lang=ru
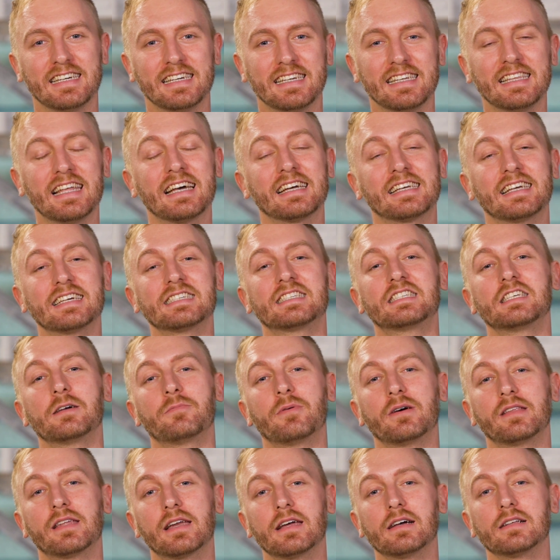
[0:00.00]
Итак, если тебе
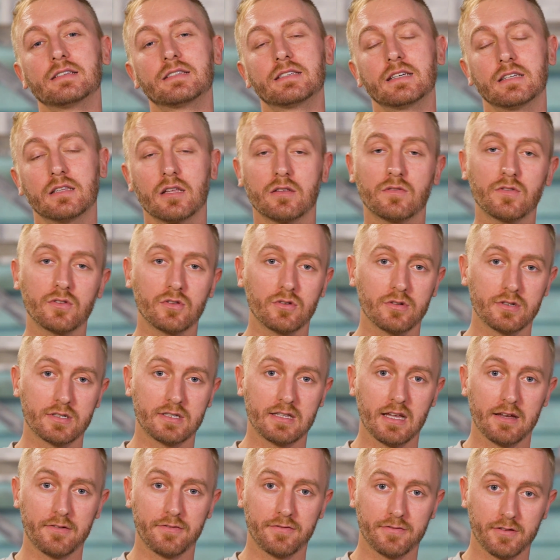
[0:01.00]
понравился этот видос,
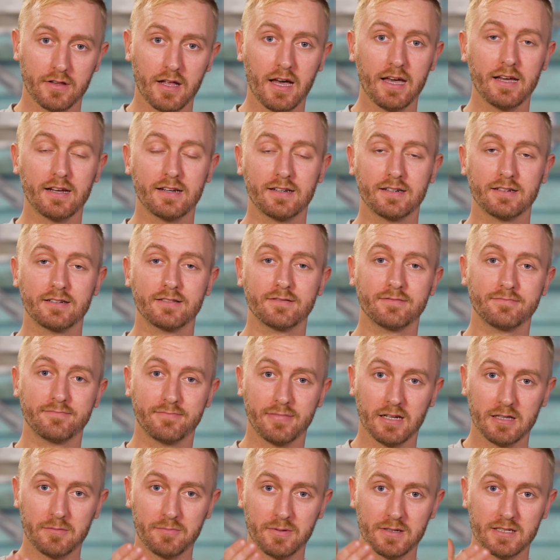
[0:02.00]
ставь лайк,
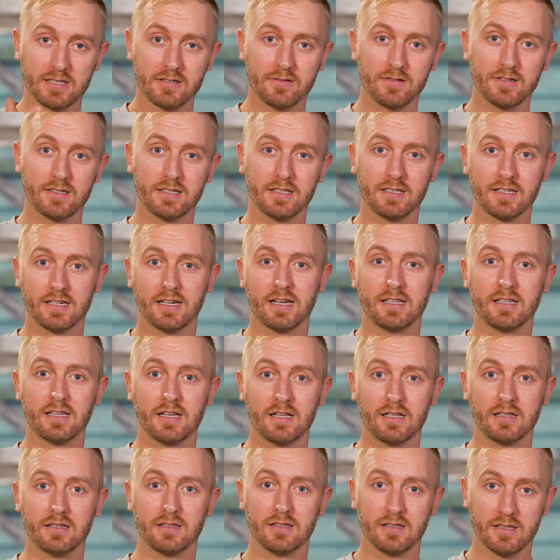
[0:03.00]
подписывайся на
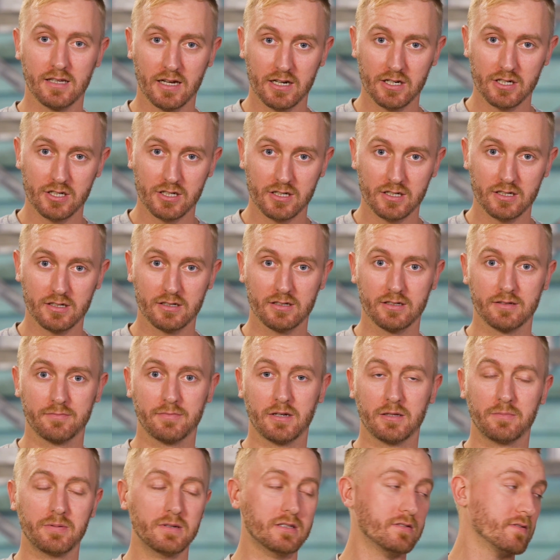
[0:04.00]
канал наш,
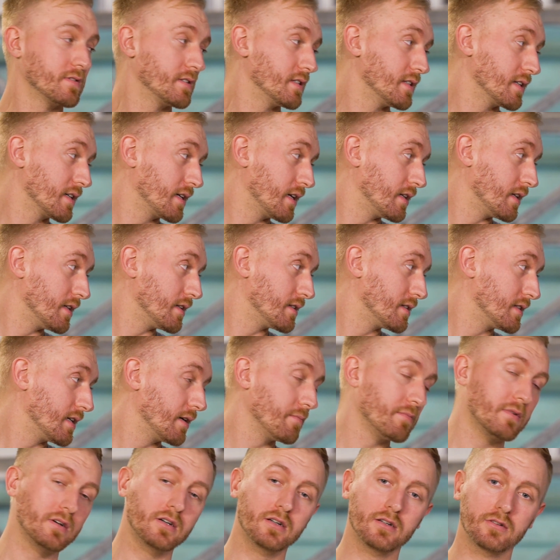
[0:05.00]
подписывайся на канал
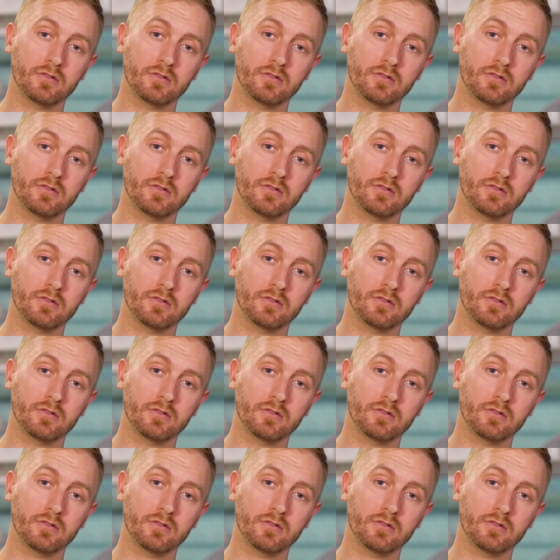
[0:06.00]
Сэма,